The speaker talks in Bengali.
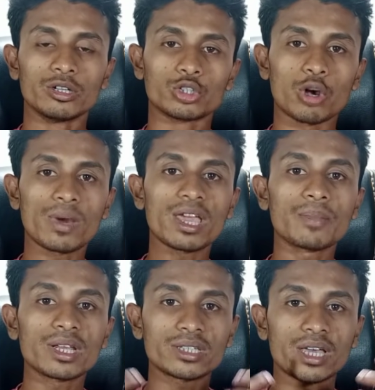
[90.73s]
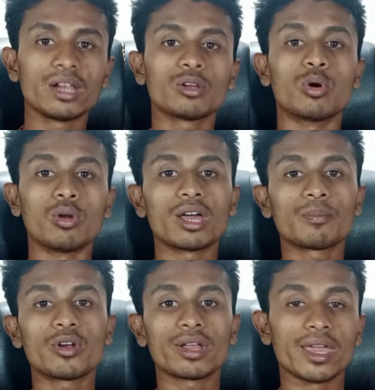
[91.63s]
সবাই আমরা চ্যানেল খোলার
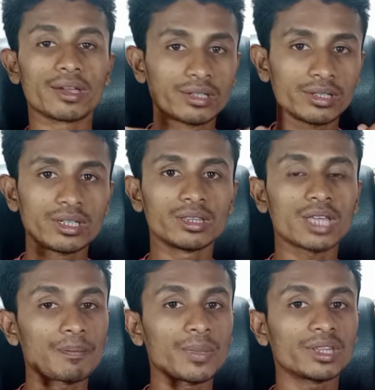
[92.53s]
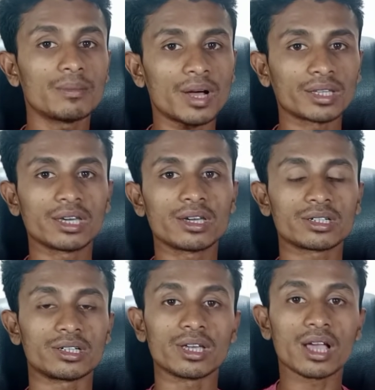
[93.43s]
পর একটি চিন্তা আপনাদের মাথায়
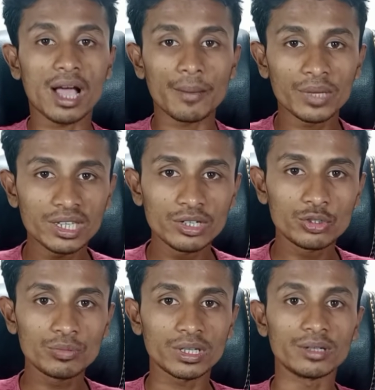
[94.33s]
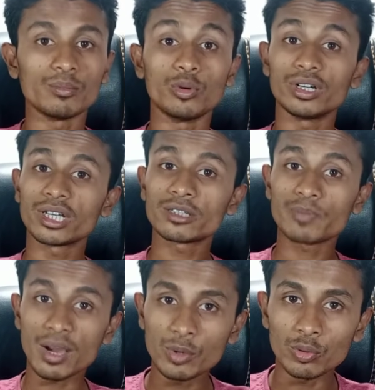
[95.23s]
আসে আমি কি ইউটিউবে মনিটাইজ
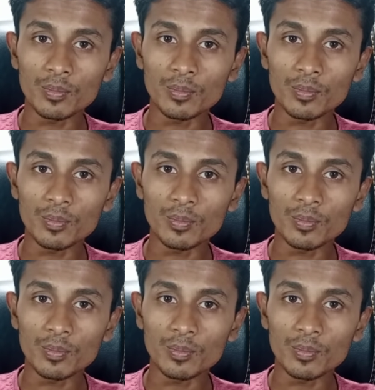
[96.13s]
পাবো